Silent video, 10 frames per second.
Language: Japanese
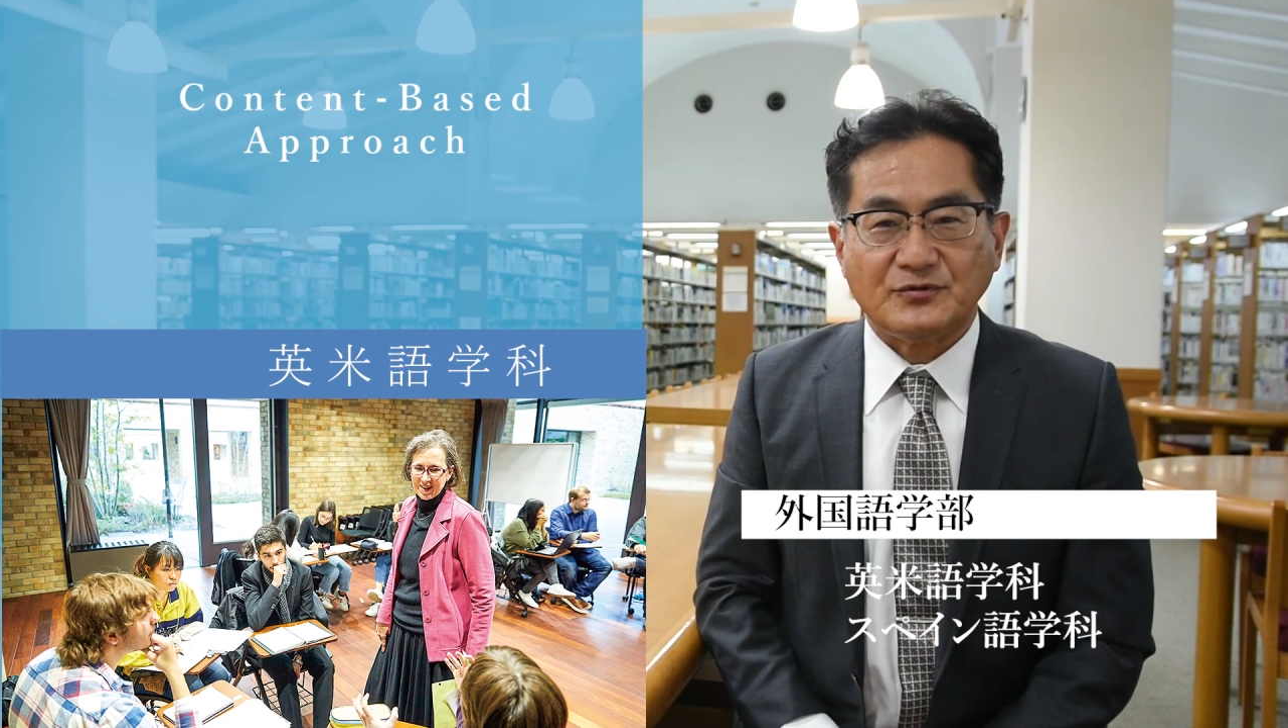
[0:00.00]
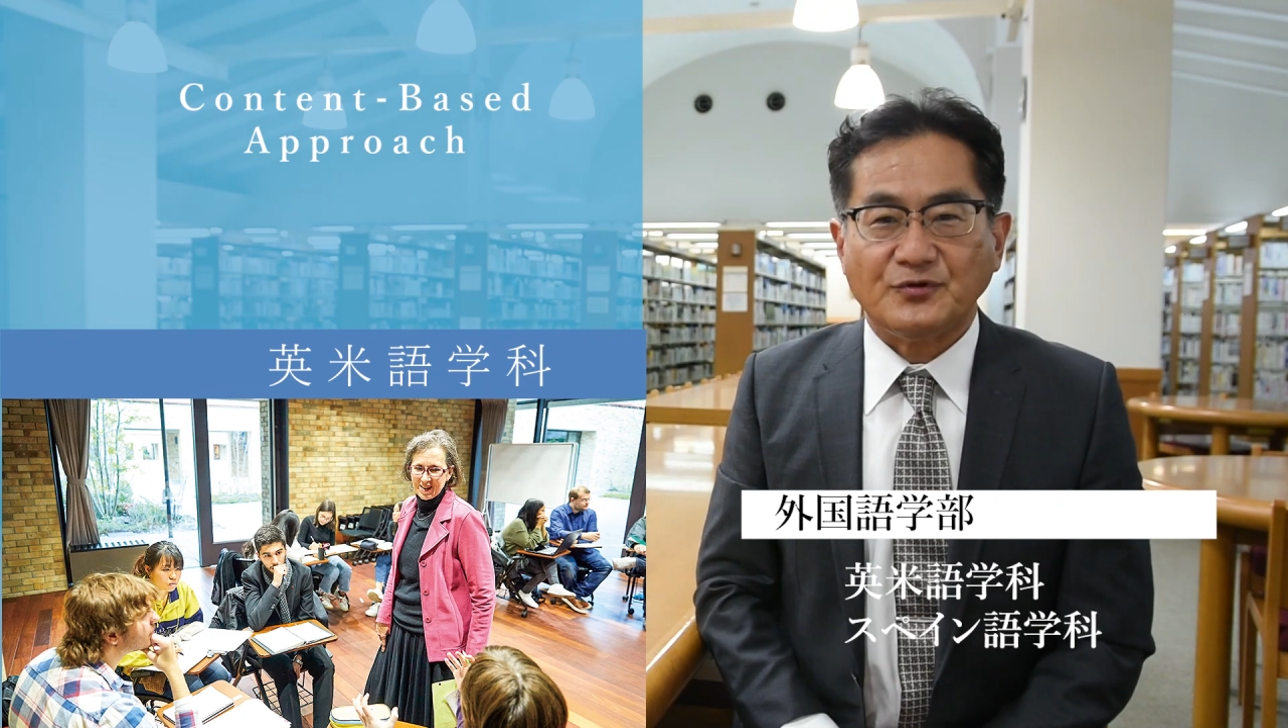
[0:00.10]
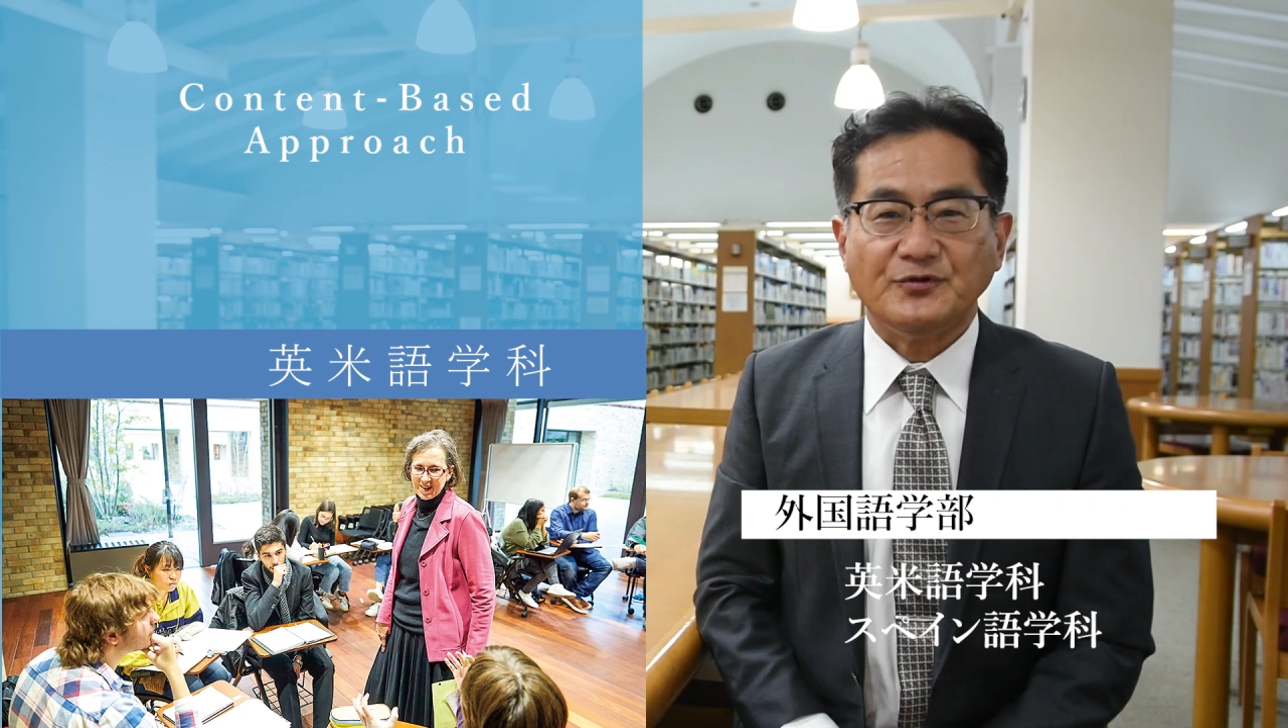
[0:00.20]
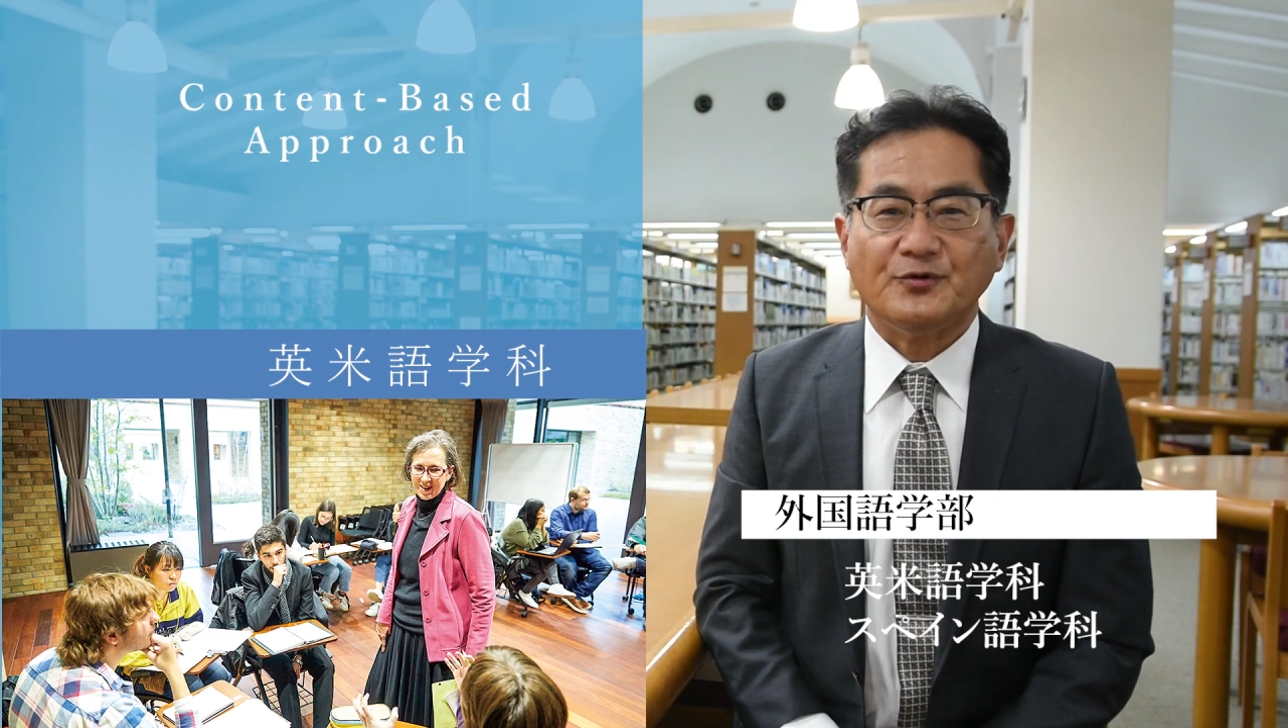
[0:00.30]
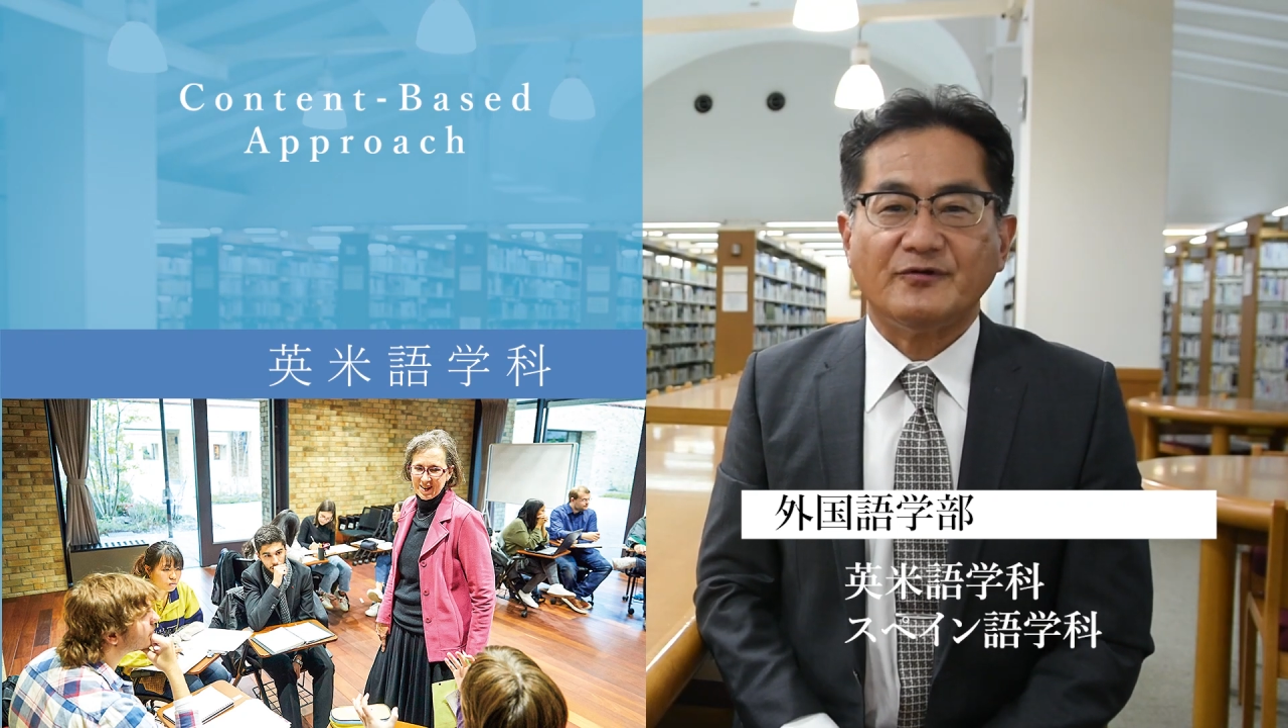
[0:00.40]

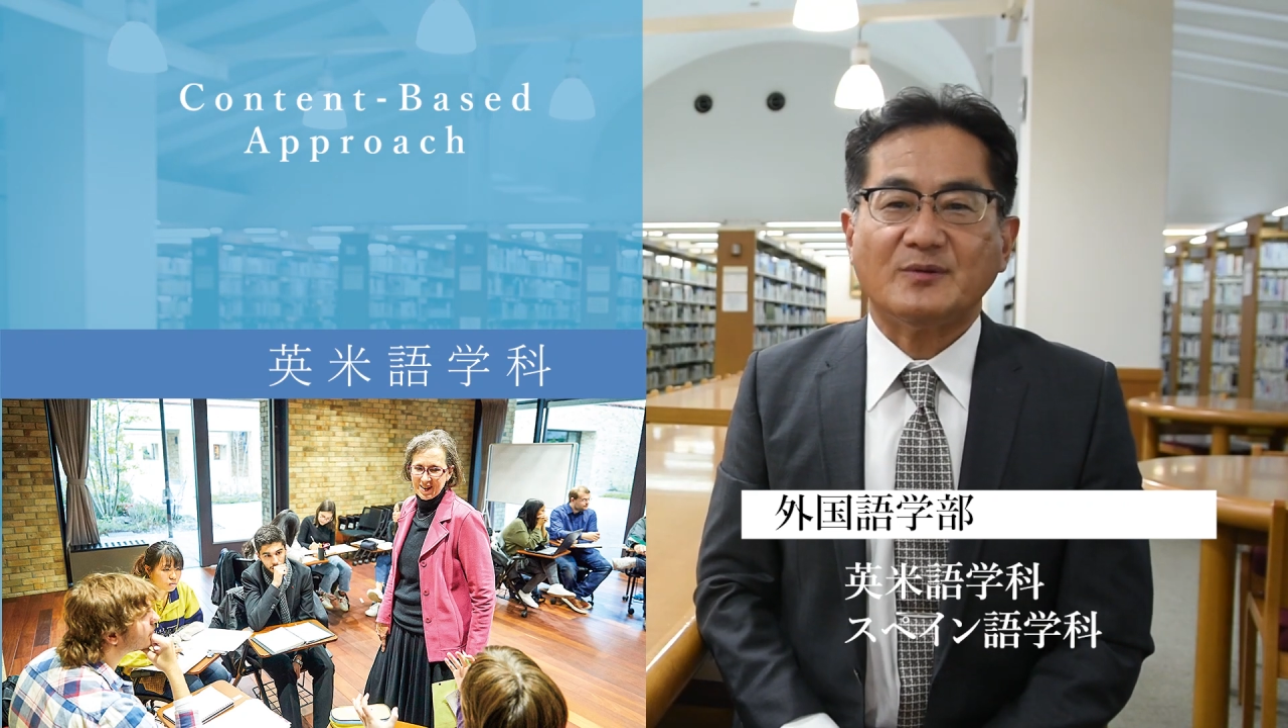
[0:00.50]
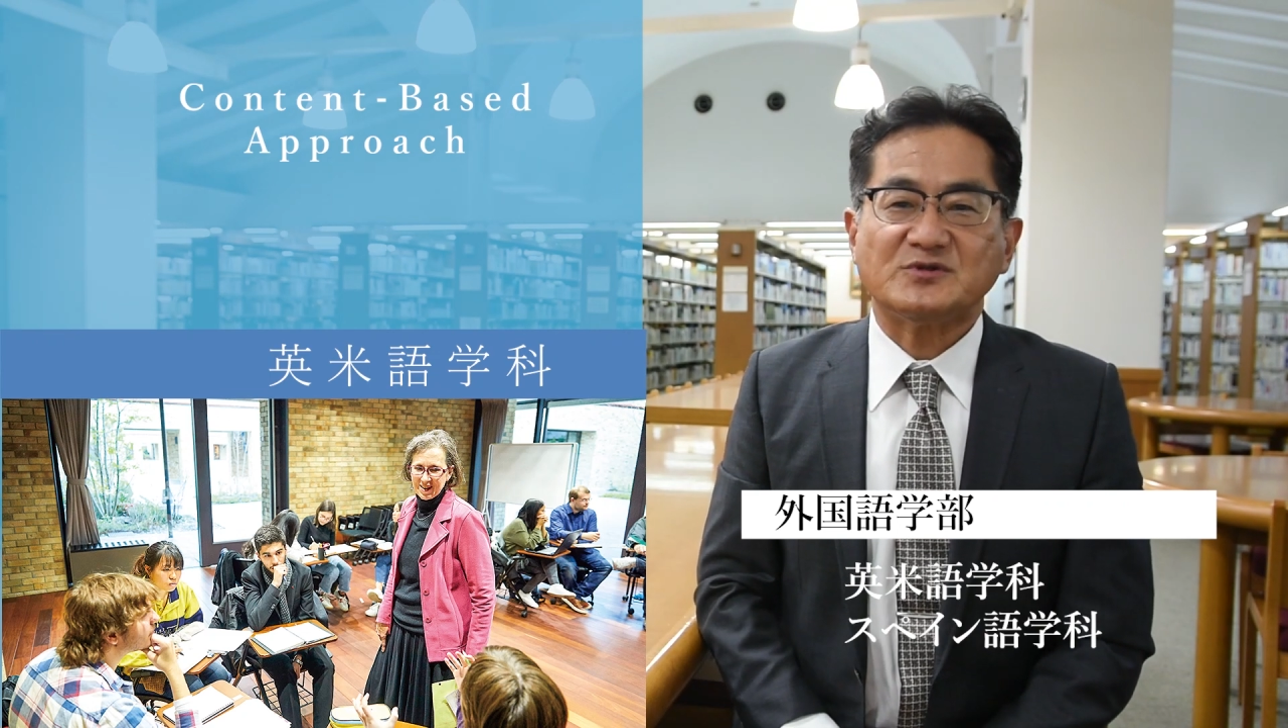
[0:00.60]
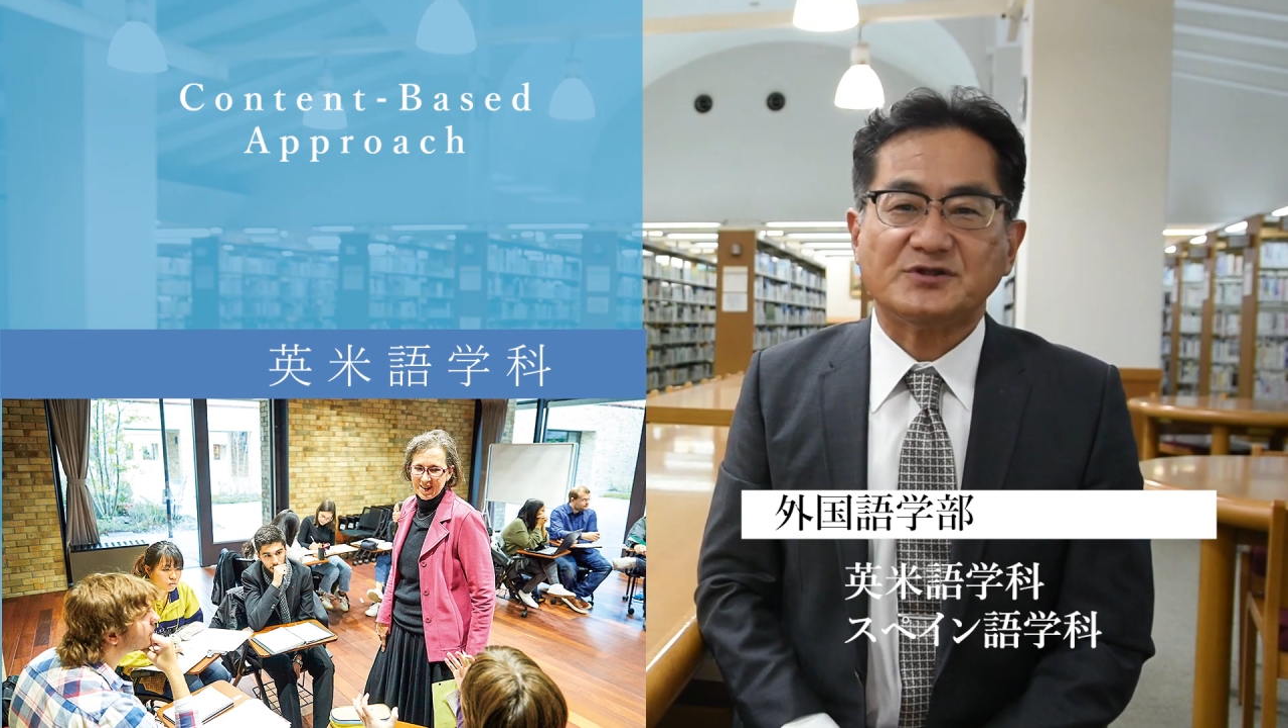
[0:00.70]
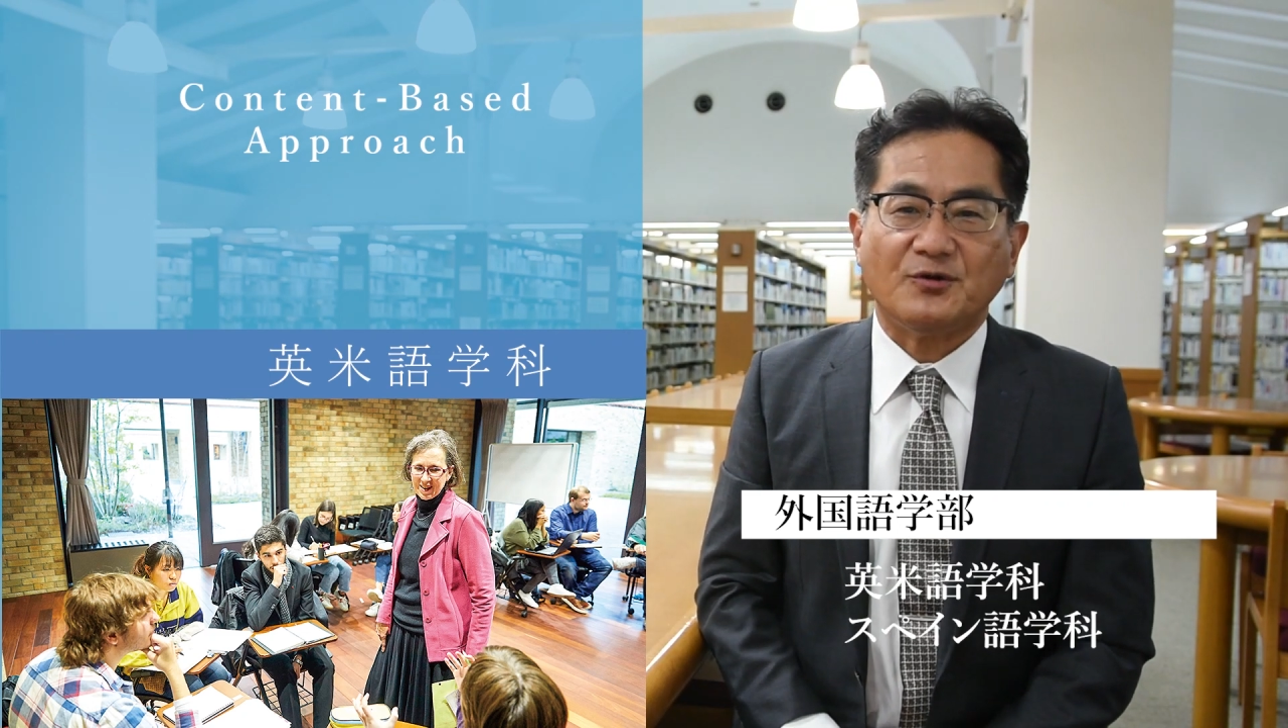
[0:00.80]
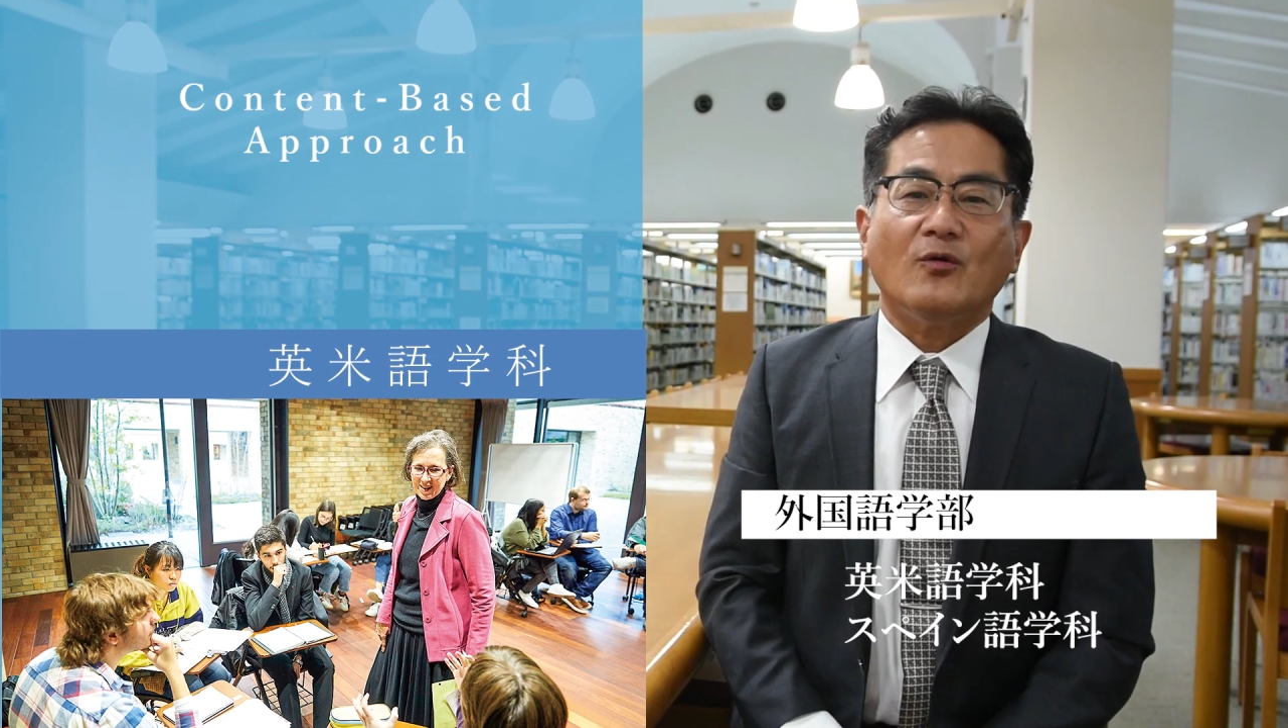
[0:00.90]
というよりは
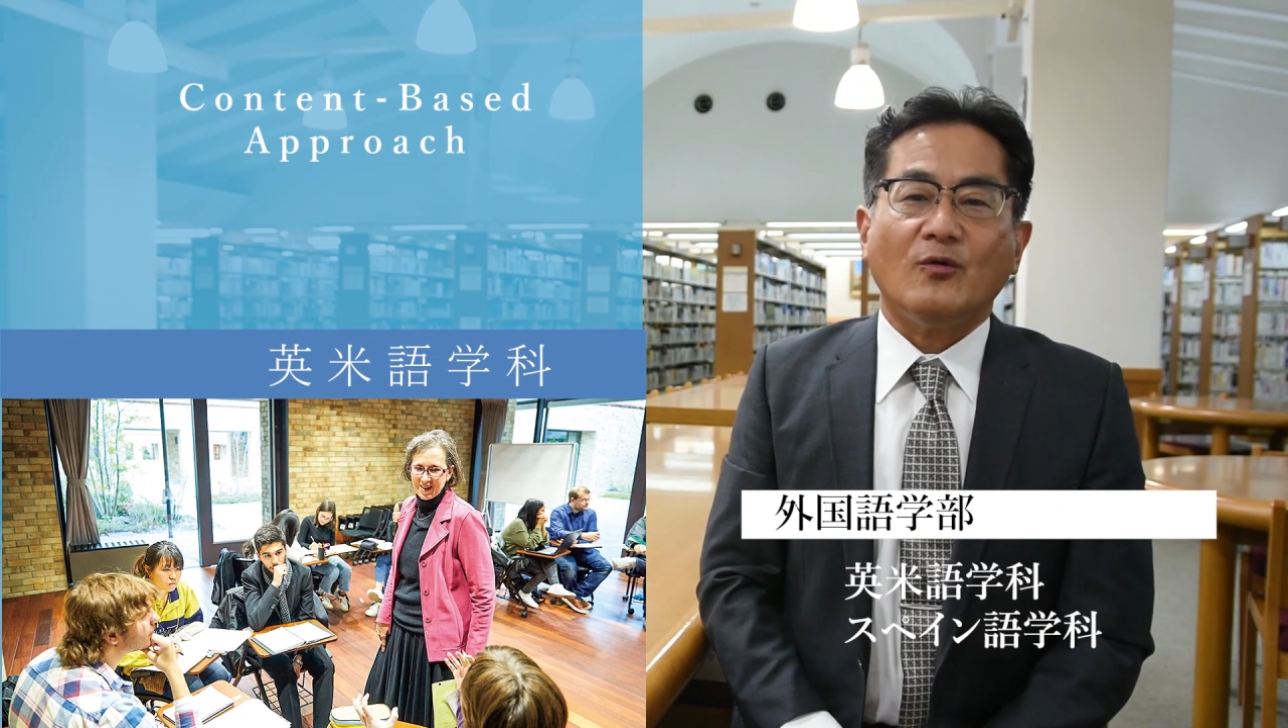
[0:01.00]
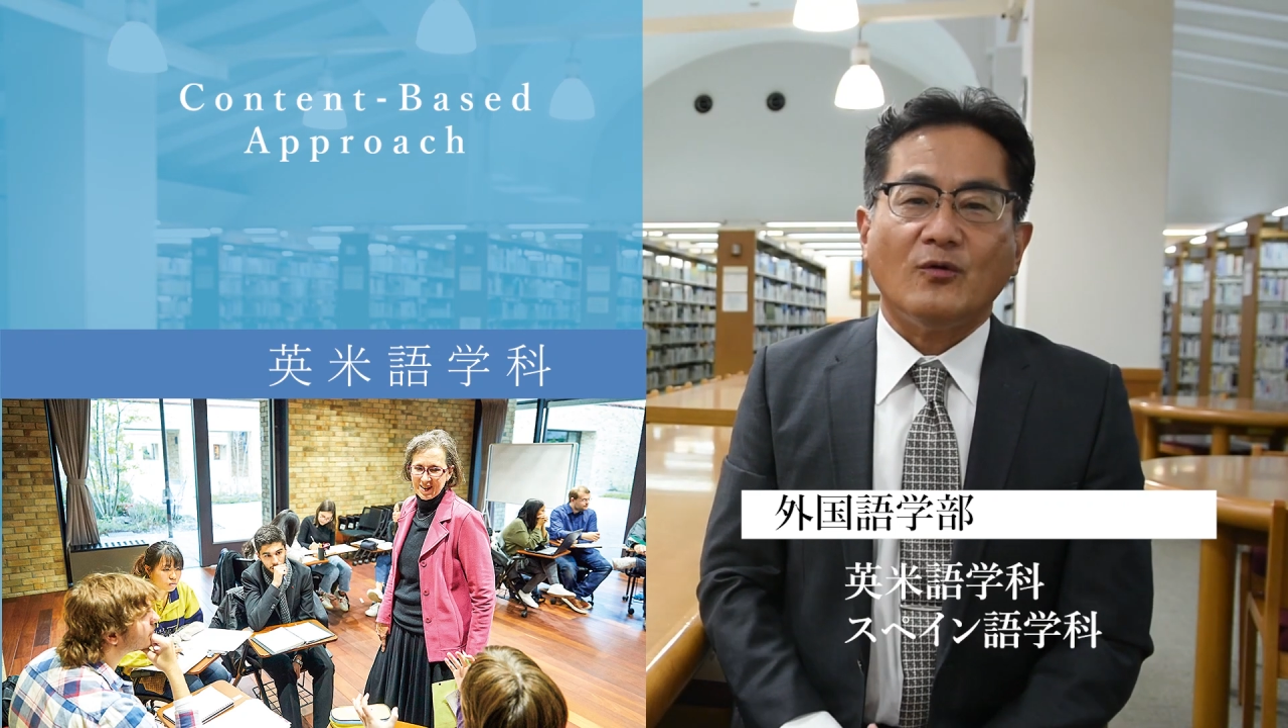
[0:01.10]
むしろ